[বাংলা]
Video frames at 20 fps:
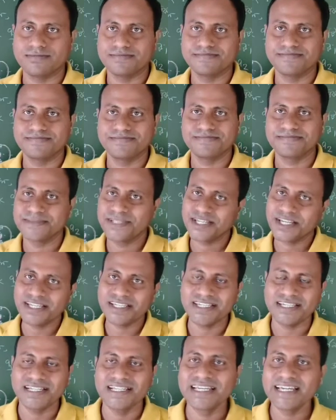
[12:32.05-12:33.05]
ঠিক আছে লিখে
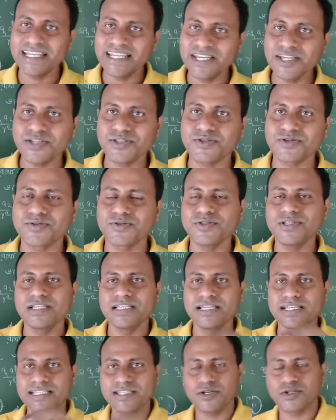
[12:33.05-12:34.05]
নিয়েছে তো যদি লিখতে
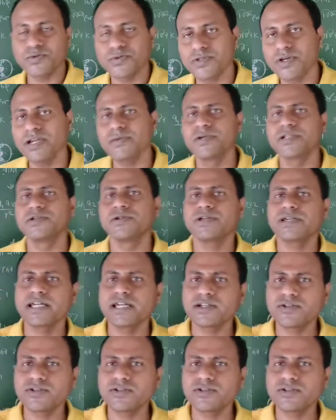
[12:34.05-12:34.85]
অসুবিধা হয় ভিডিওটাকে একটু